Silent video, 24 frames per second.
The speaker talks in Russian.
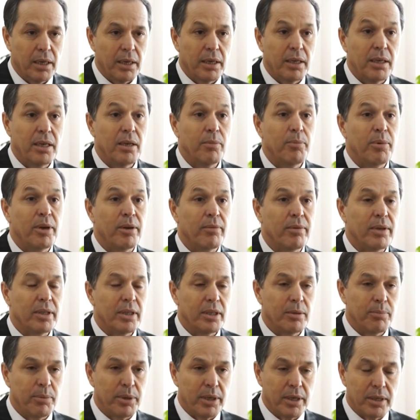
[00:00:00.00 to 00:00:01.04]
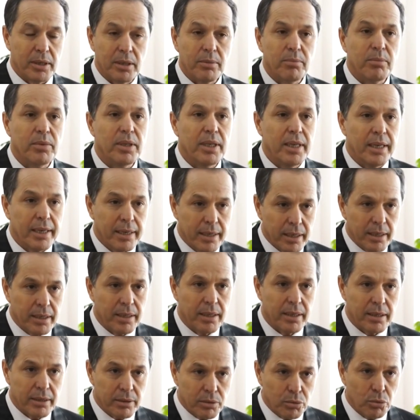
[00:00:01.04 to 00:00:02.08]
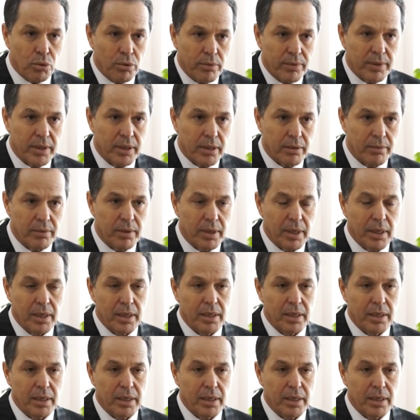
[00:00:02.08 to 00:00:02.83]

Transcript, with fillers: и не приводить при этом никаких доводов,